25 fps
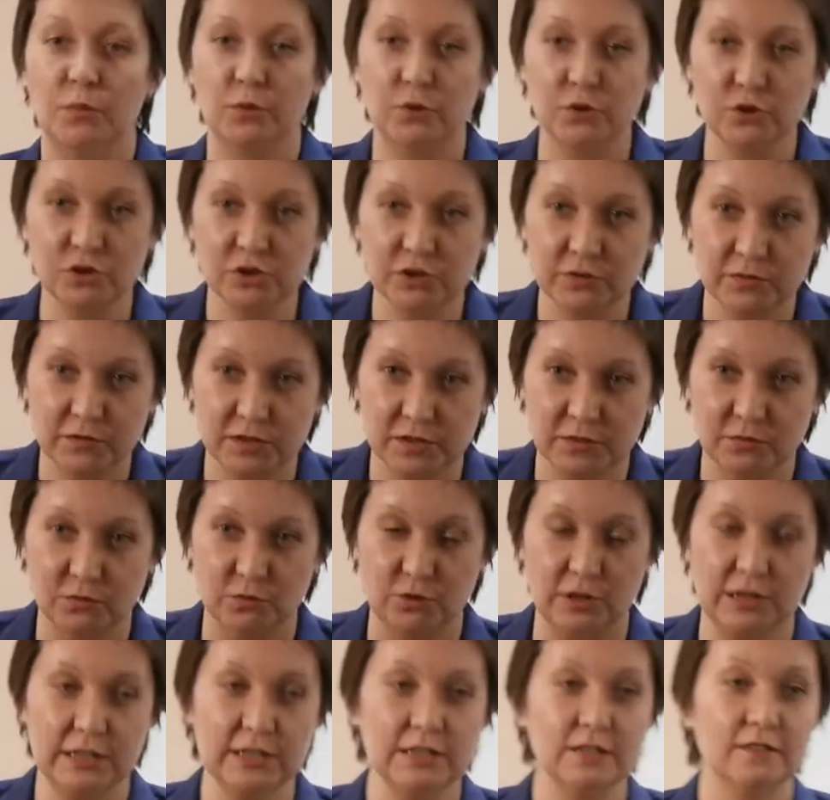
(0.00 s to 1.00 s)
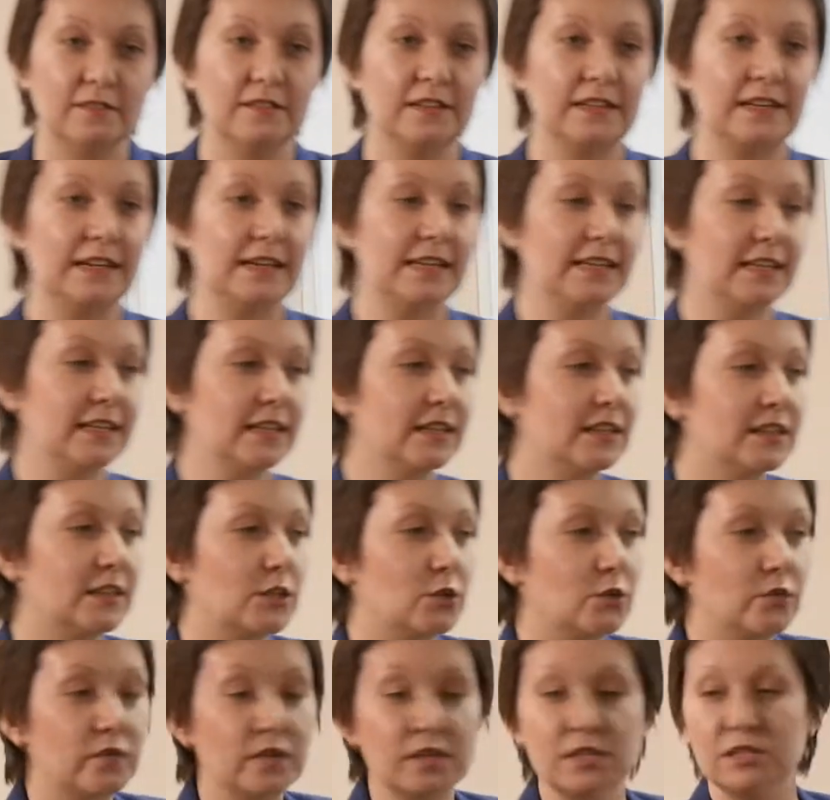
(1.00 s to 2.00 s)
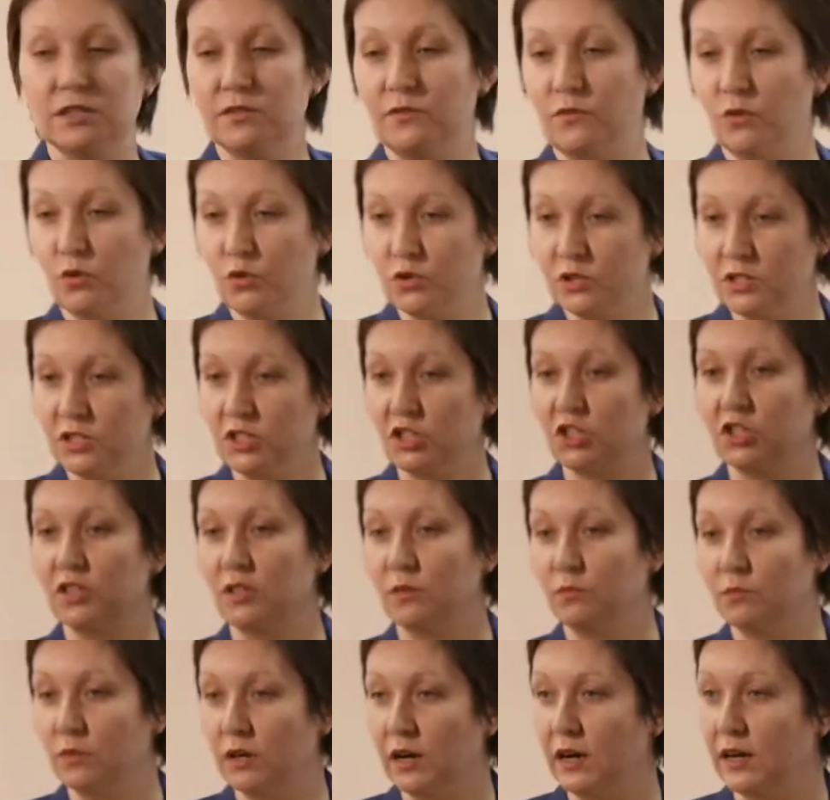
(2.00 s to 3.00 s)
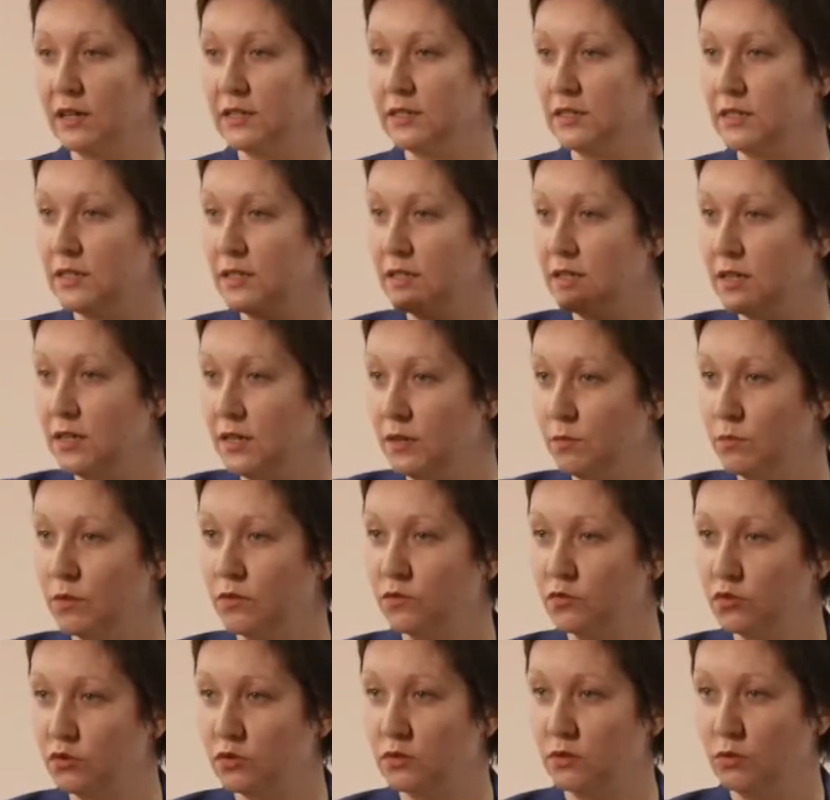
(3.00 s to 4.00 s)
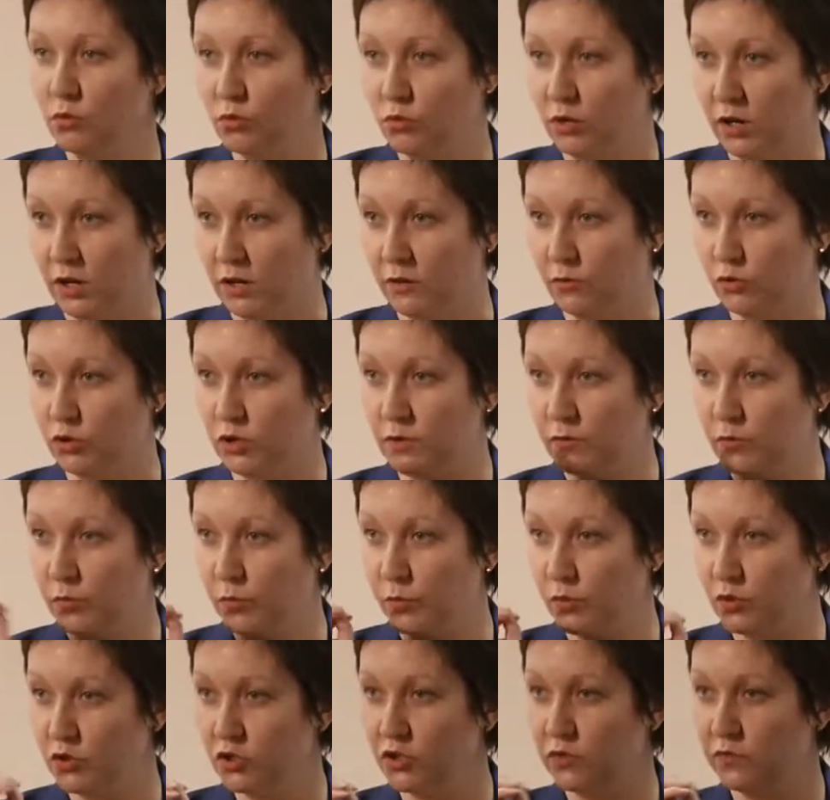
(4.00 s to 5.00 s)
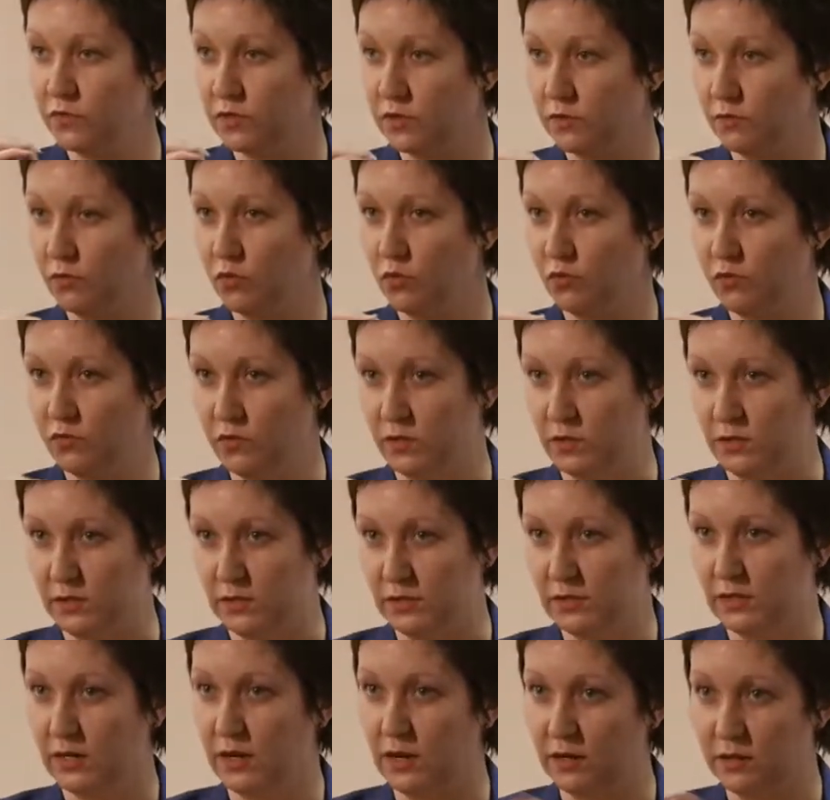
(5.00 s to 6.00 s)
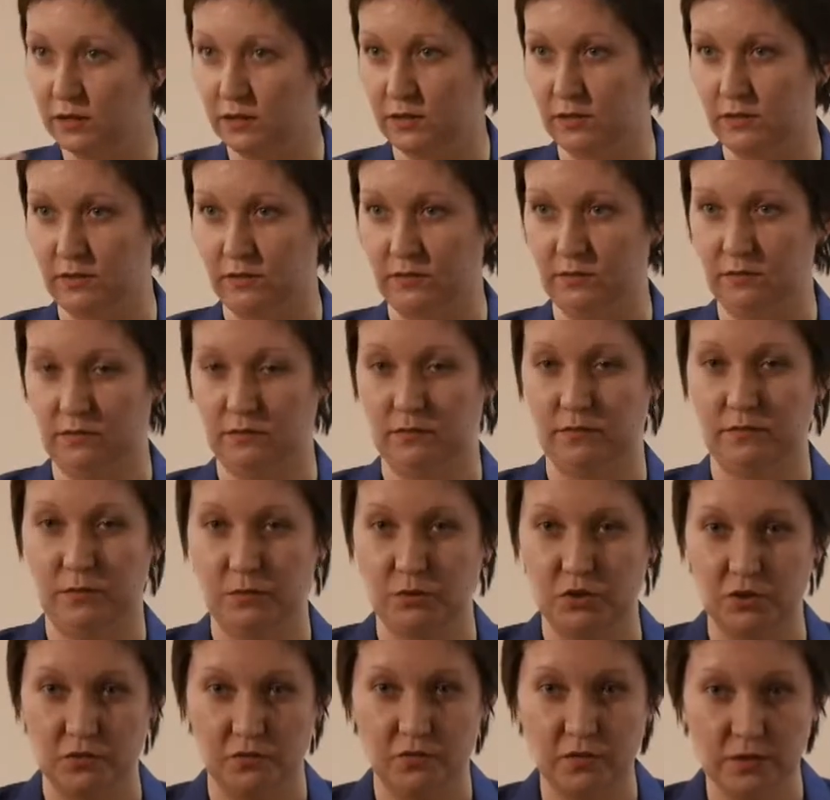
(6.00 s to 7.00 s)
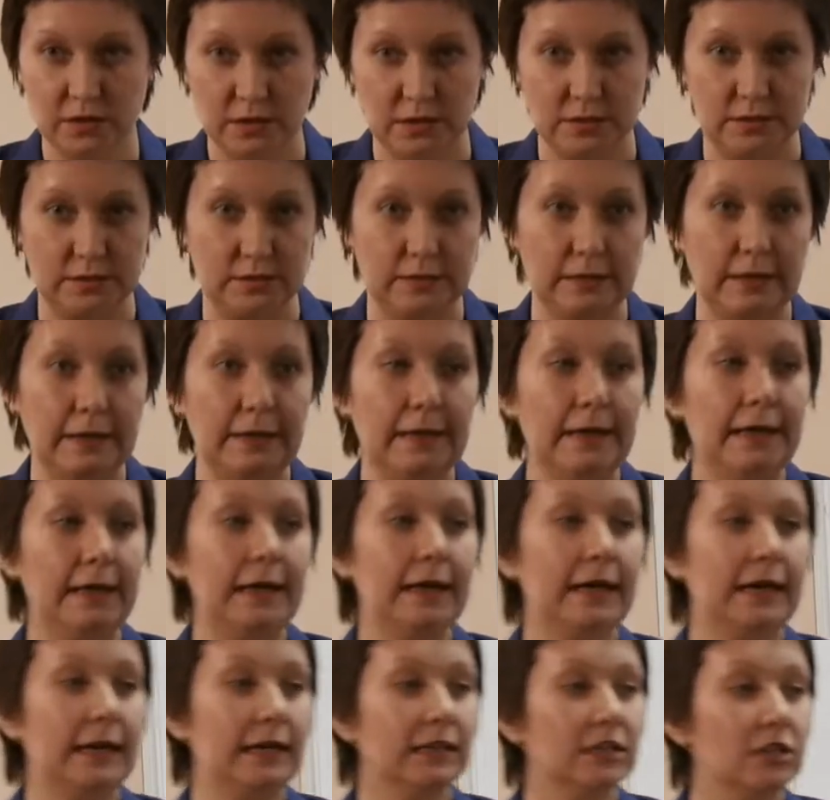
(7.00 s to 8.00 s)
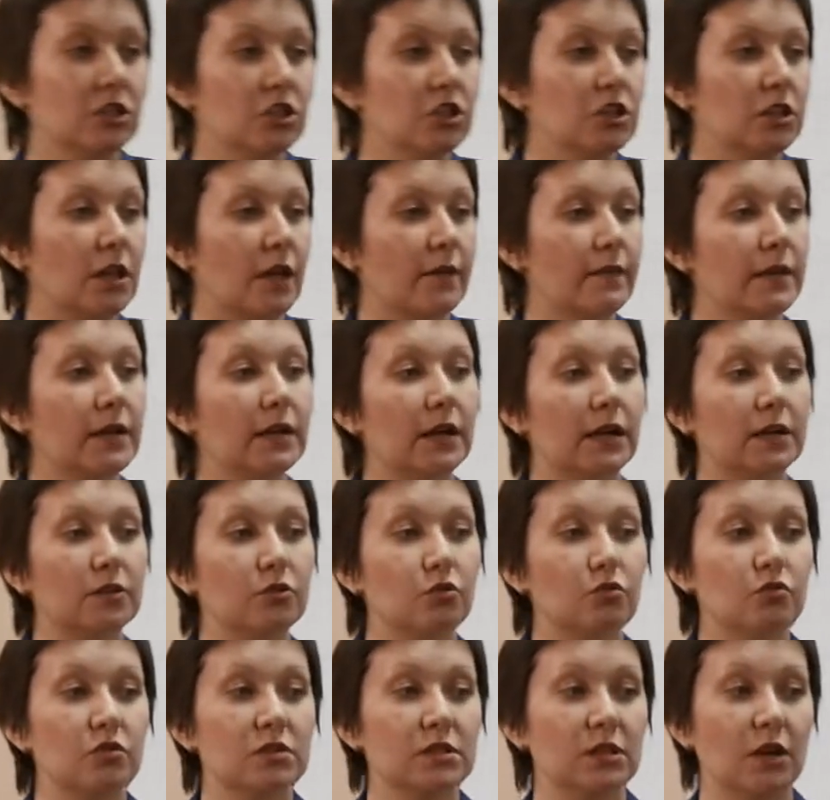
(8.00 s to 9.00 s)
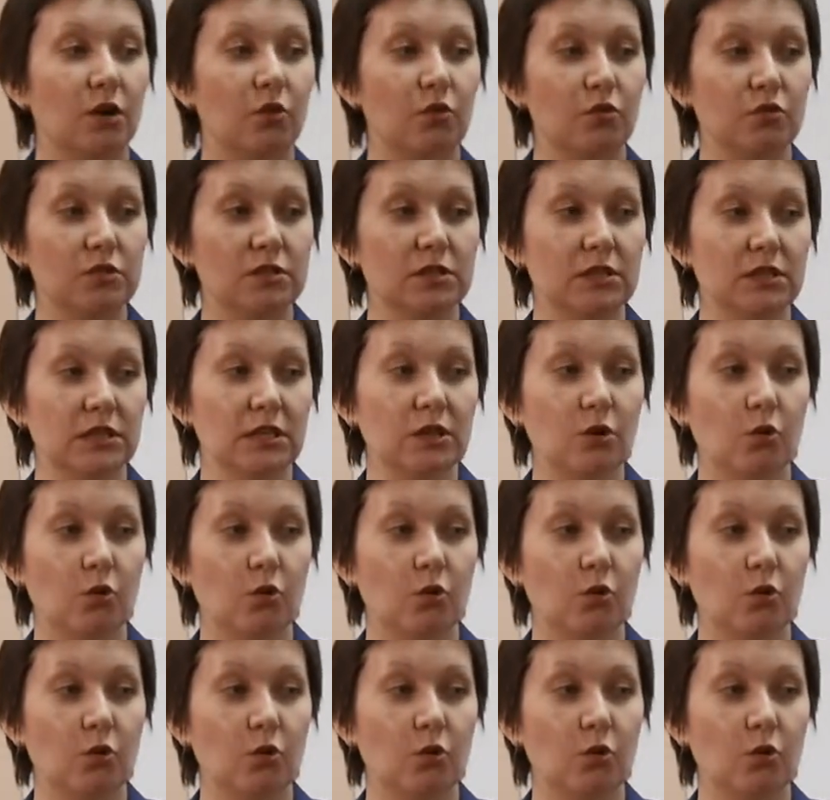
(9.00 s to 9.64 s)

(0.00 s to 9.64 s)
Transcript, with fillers: Проще всего этого клиента увидеть в розничном магазине либо в услугах. Вот его проще всего увидеть. Как это вообще выглядит? Это человек, который заходит,